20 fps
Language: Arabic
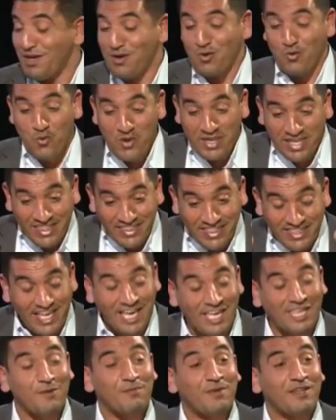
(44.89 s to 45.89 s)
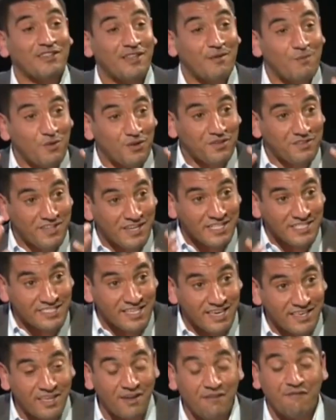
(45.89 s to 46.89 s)
ويقال يحكم من
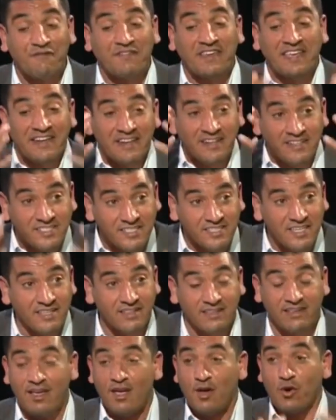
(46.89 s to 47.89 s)
الجزائر فكين نسيد